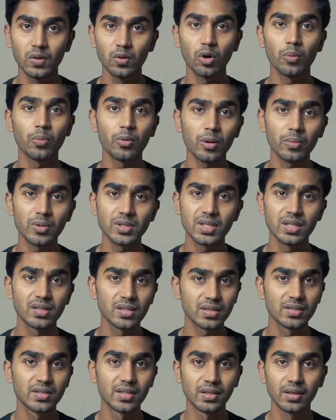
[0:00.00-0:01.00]
গল্পটা বেশ
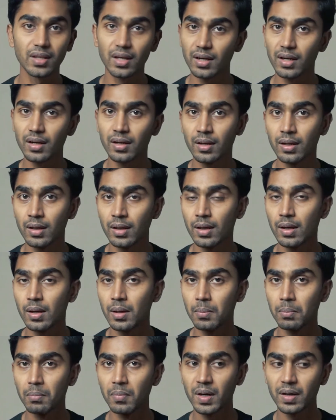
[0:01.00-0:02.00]
ইন্টারেস্টিং তাই না
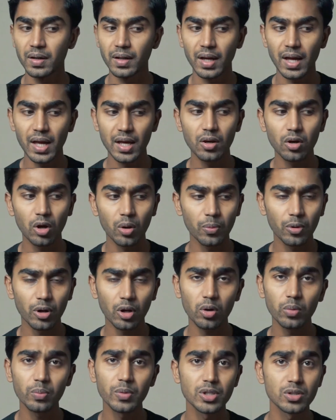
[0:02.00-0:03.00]
বাট এই
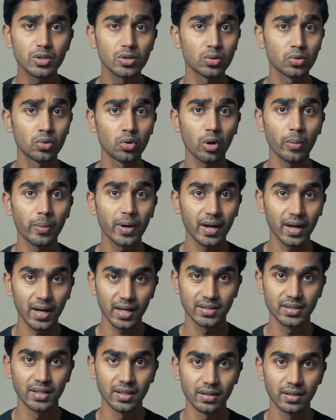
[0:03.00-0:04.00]
গল্পটারও বেশ কিছু ড্রব্যাক
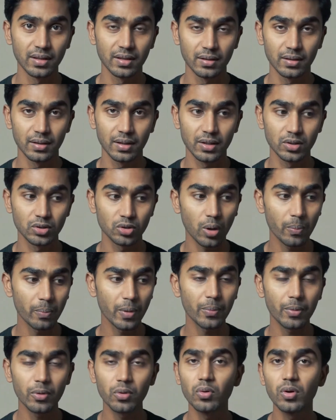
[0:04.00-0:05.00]
আছে সব
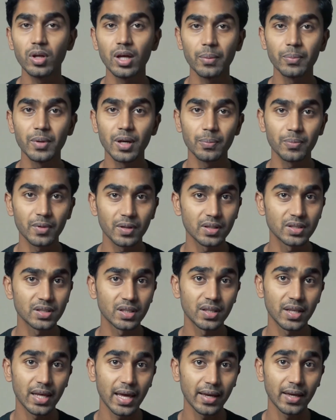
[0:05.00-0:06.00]
ব্যাপারগুলি আমি আপনাদের
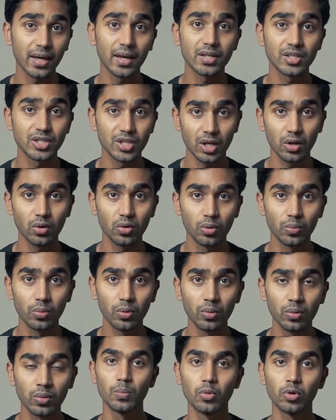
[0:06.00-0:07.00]
সাথে একে একে শেয়ার করব
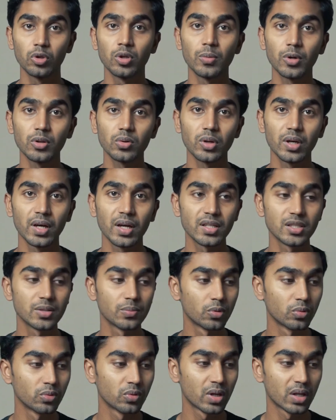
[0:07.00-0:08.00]
প্রথমত এখানে যে
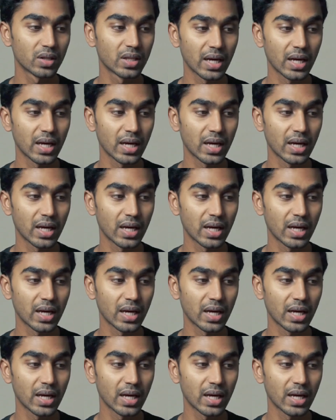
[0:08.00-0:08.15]
বন্ধুরা